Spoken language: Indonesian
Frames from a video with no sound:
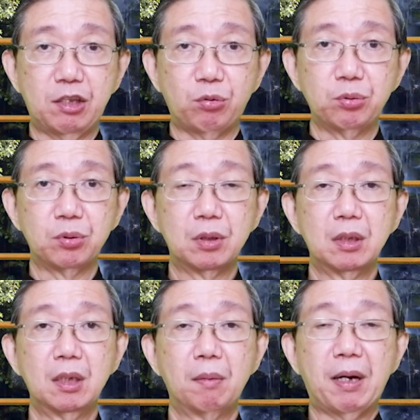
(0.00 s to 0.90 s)
itu,
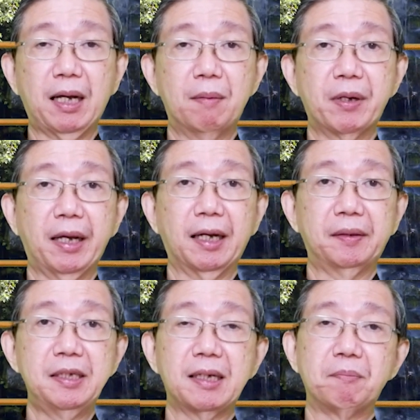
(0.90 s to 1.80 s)
maka
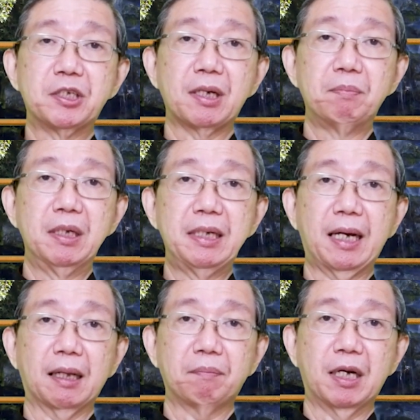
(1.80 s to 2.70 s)
mereka tidak bisa
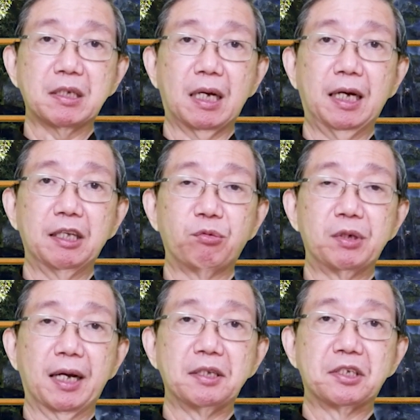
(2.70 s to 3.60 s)
melihat masalah itu
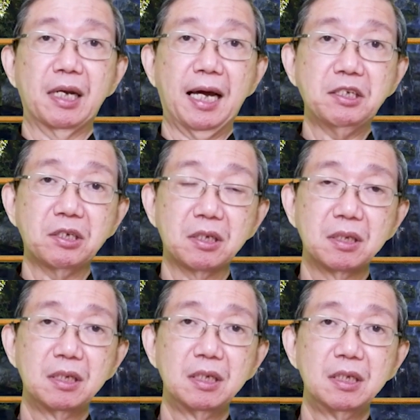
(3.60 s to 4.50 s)
dengan jelas,
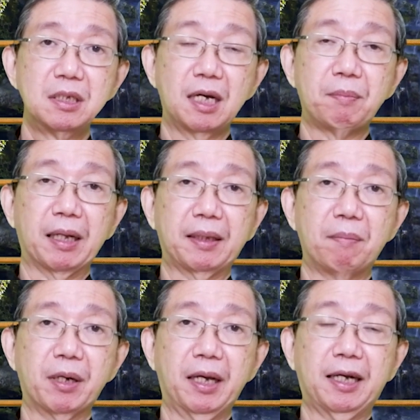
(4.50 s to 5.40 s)
dan
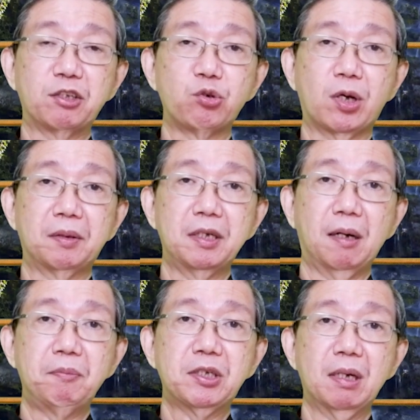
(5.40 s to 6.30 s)
mata mereka juga
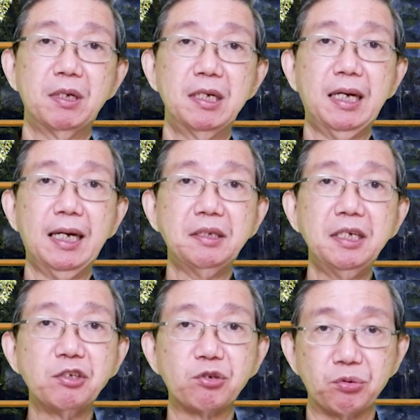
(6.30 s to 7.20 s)
tidak bisa melihat
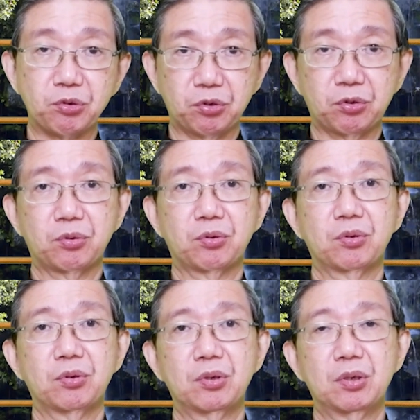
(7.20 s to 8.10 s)
Yesus.
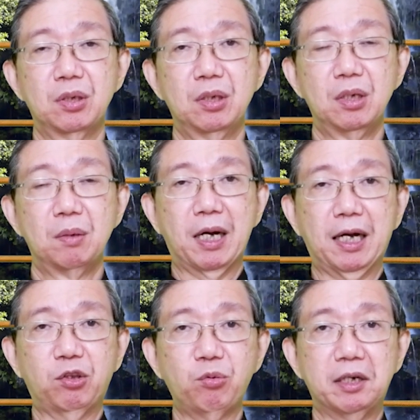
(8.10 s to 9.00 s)

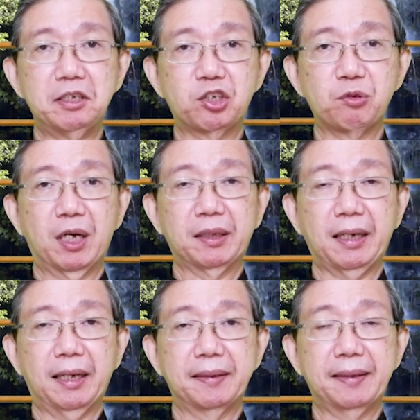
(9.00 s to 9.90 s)
Maka Tuhan Yesus
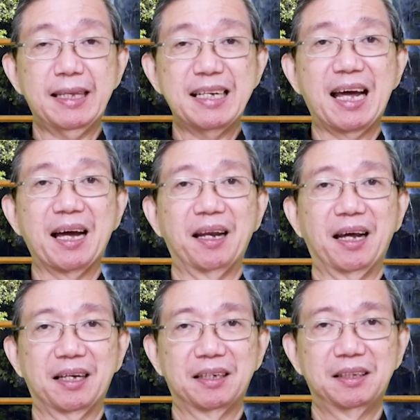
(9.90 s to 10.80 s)
mengatakan,
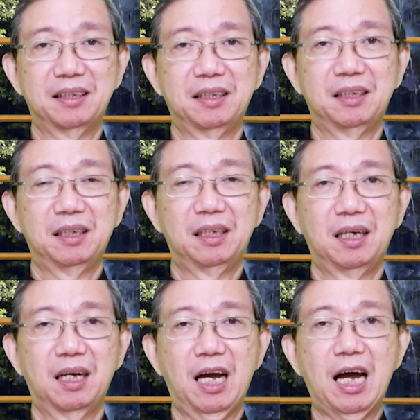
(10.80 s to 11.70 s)
"Tenanglah,
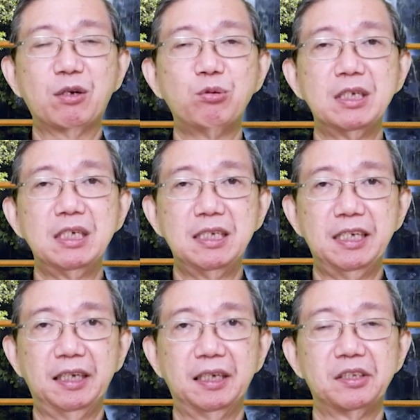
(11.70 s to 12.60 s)
Aku
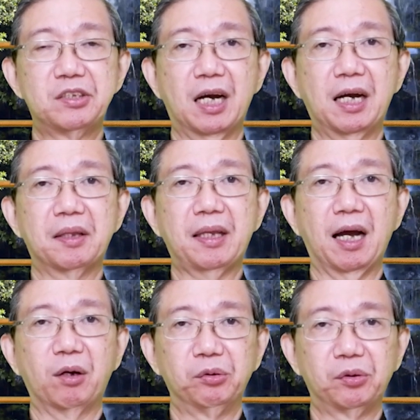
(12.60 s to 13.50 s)
ini jangan
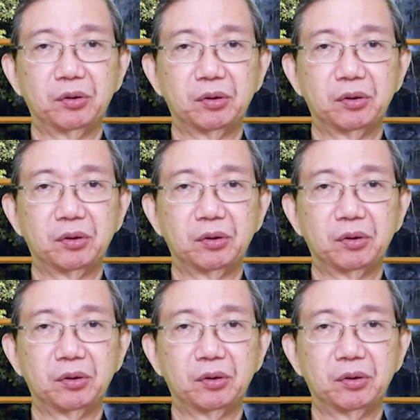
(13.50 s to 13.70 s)
takut."